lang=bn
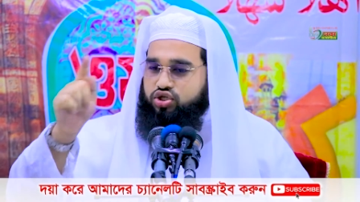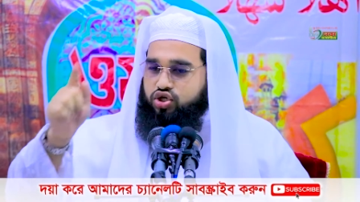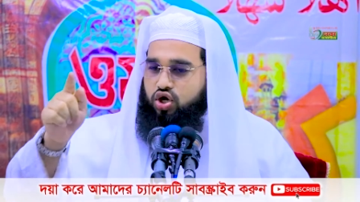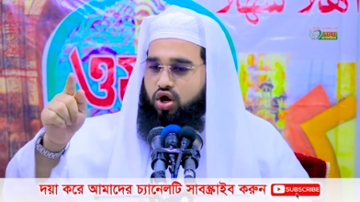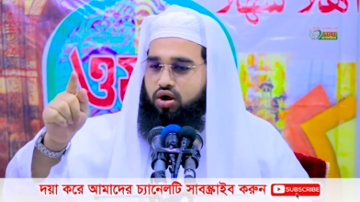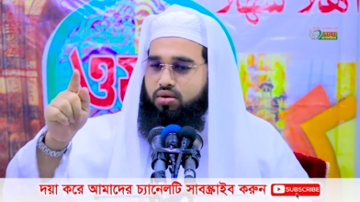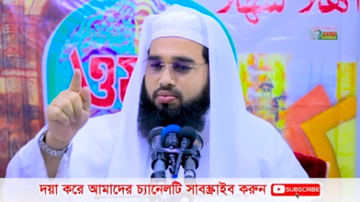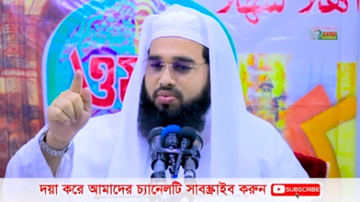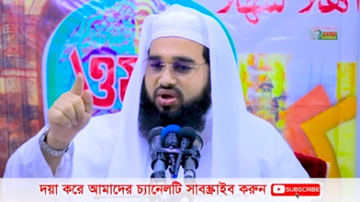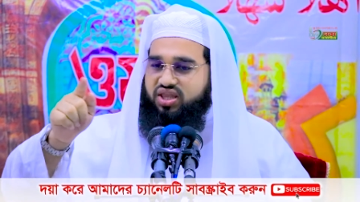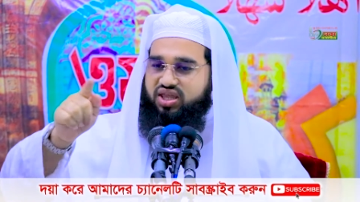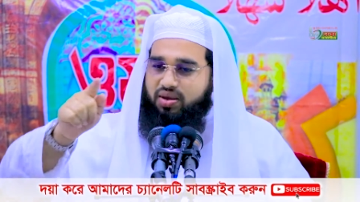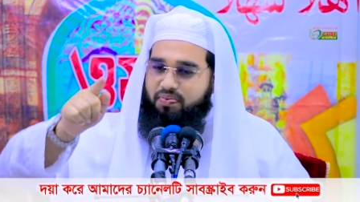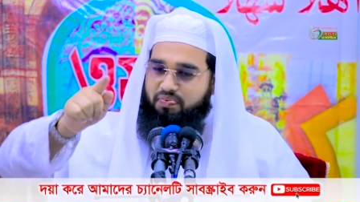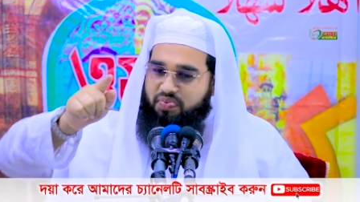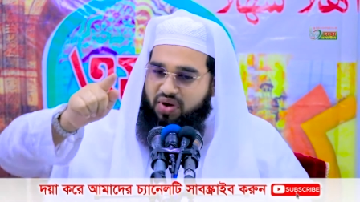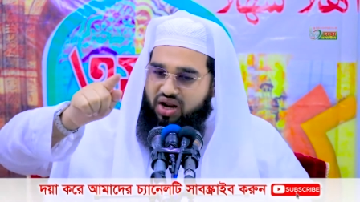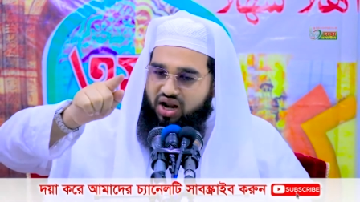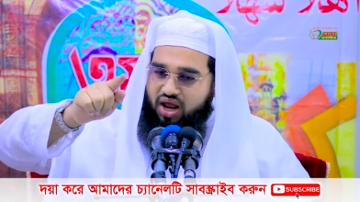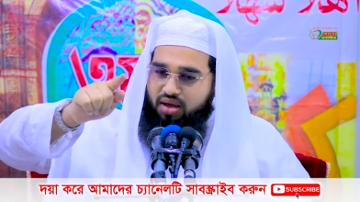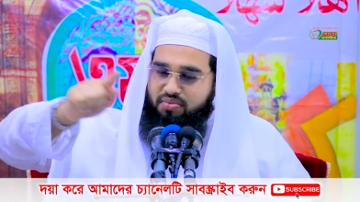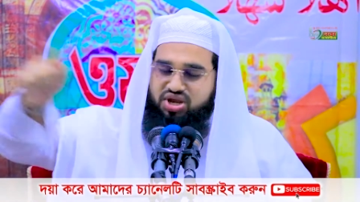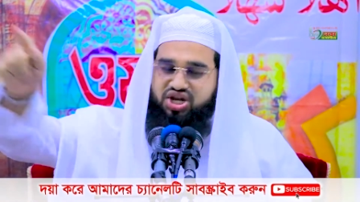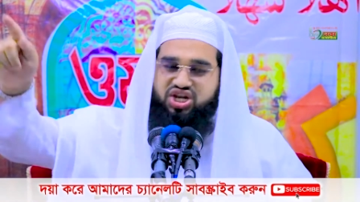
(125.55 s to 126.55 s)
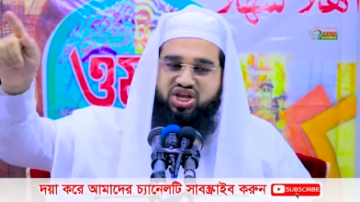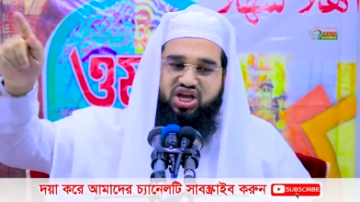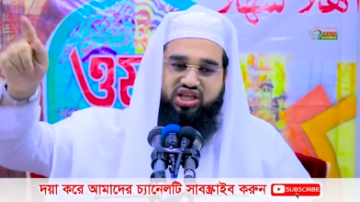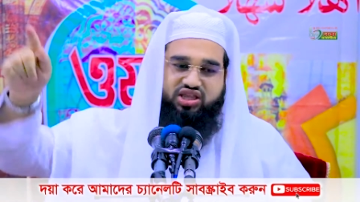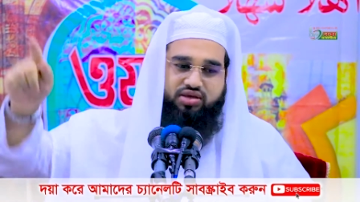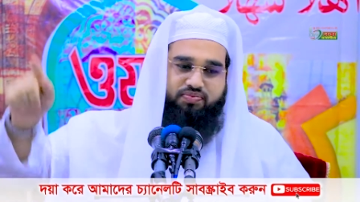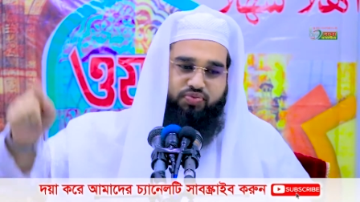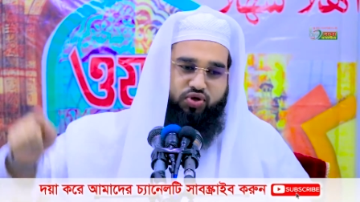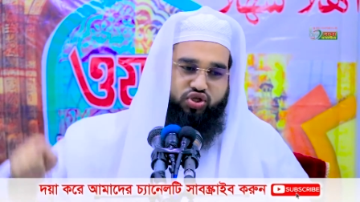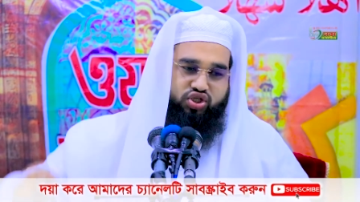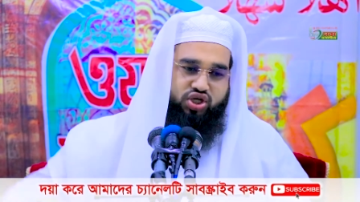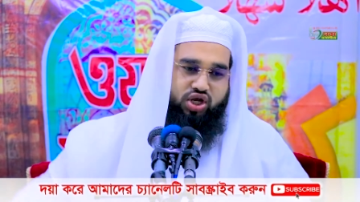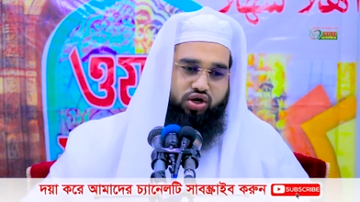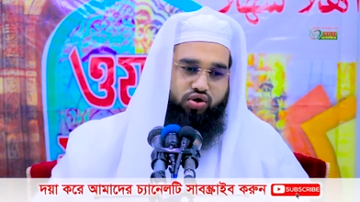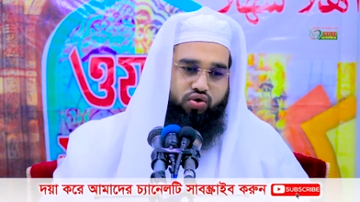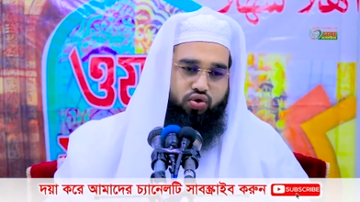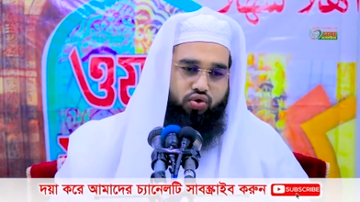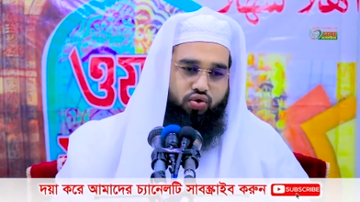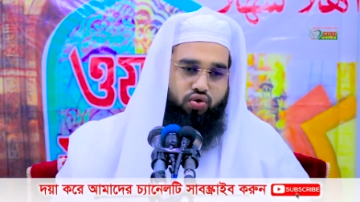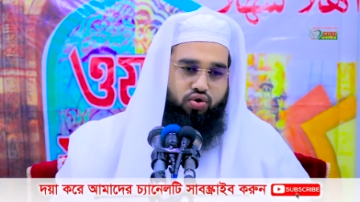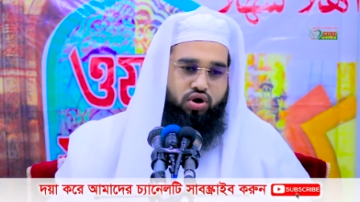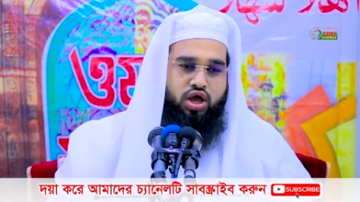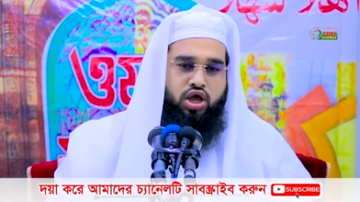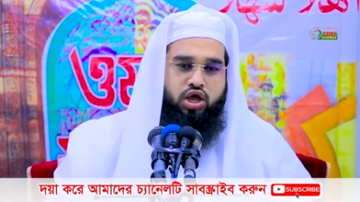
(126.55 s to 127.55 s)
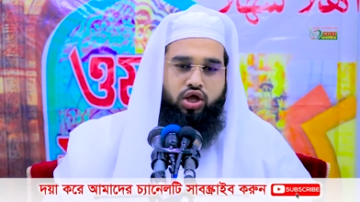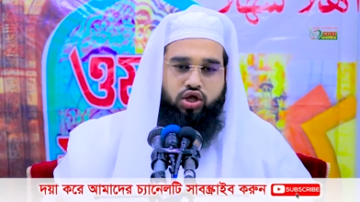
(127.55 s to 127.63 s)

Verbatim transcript: সংবাদ আপনারা মিডিয়াতে প্রচার করুন